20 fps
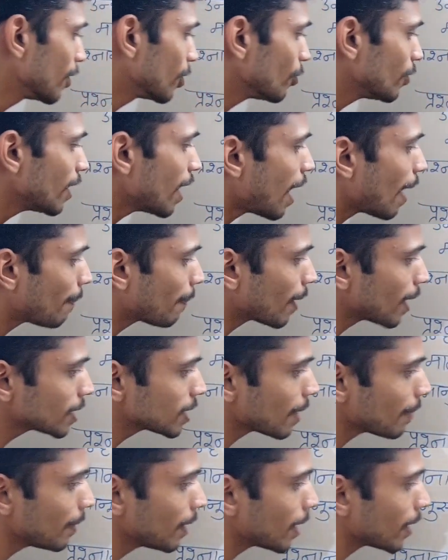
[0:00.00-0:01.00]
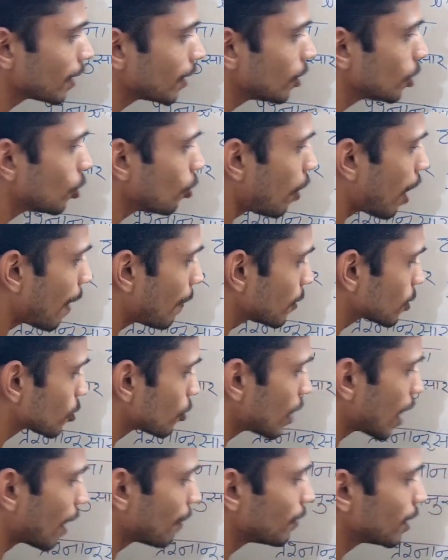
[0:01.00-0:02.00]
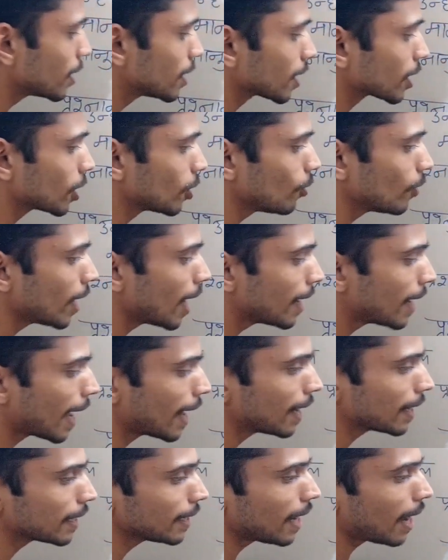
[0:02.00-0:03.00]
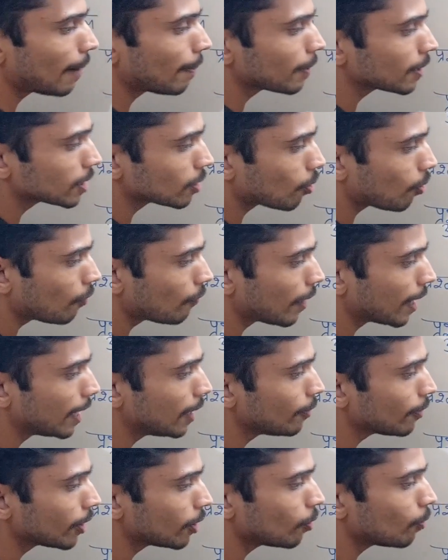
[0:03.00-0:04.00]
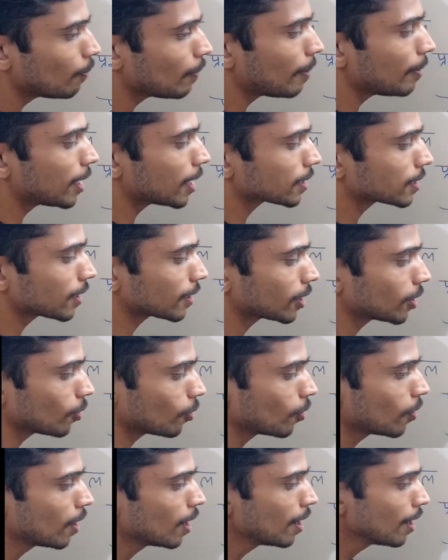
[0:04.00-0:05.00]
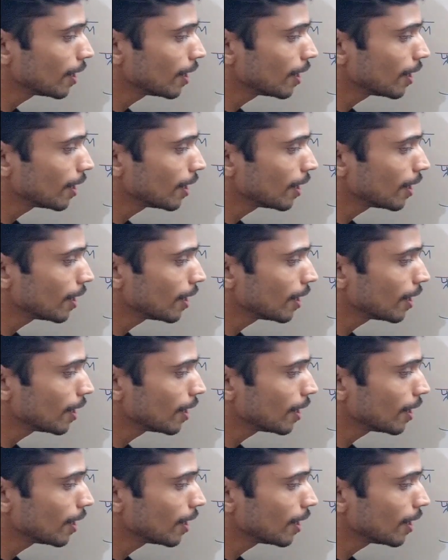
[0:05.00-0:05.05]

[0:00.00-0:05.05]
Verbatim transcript: तो ये आपका समीकरण दो आप इसको नाम दे सकते हो या डायरेक्टली आप इसको वैल्यू के रूप में भी रख सकते हो